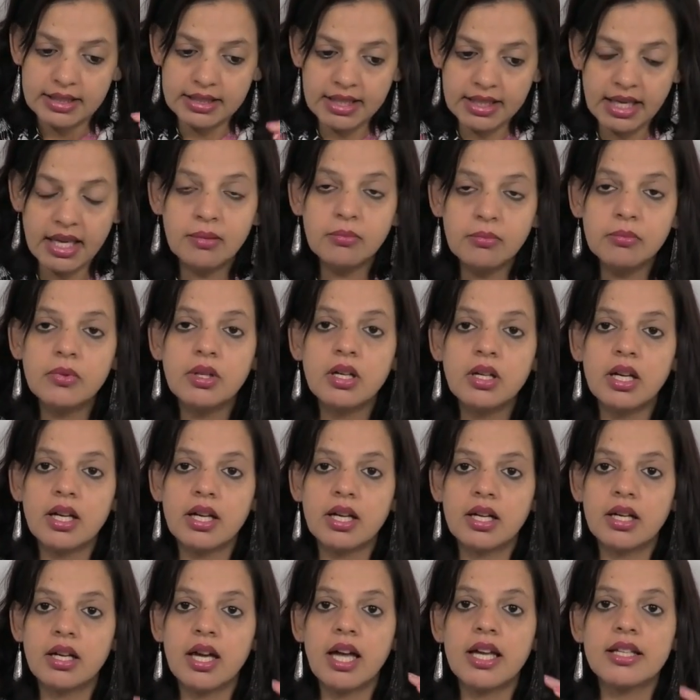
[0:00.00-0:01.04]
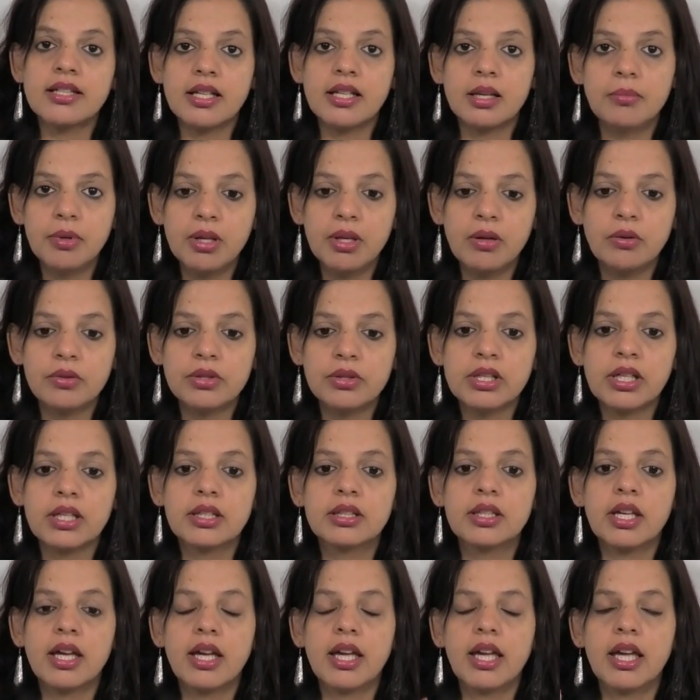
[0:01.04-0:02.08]
सेम ऐसा भी हो
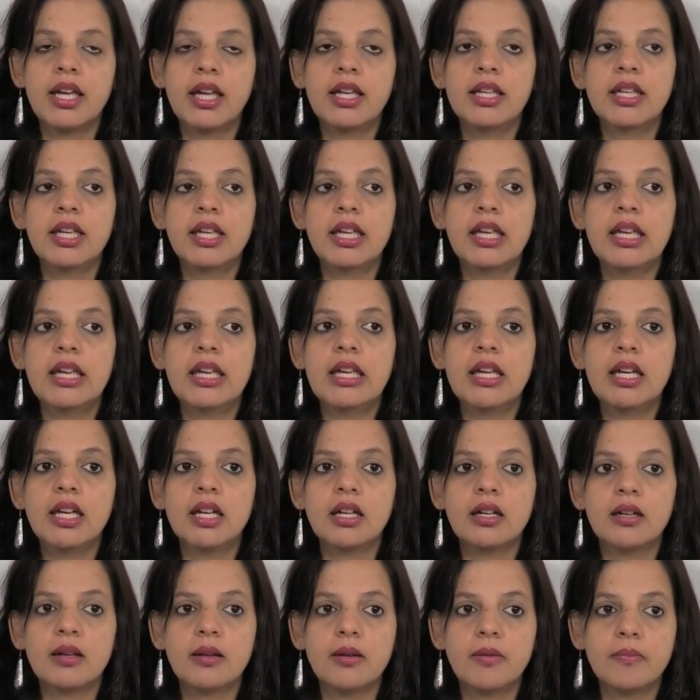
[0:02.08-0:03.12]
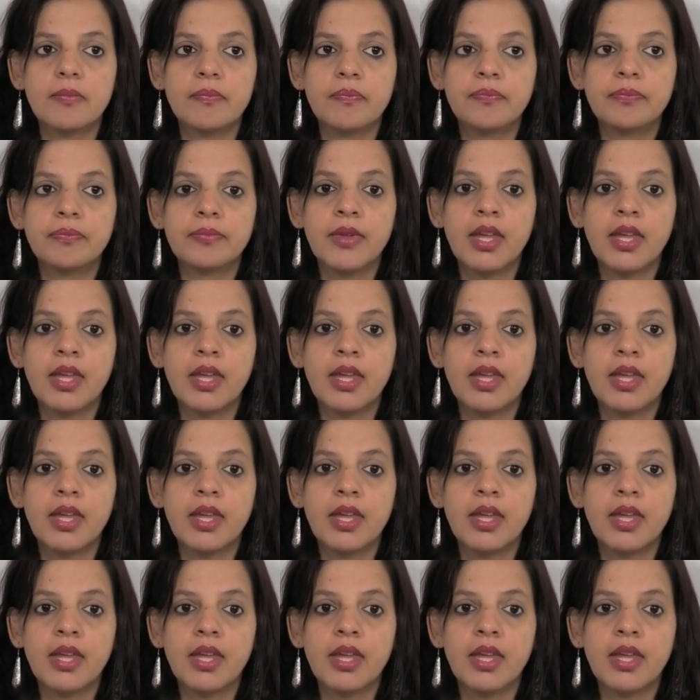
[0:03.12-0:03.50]
सकता है कि आ,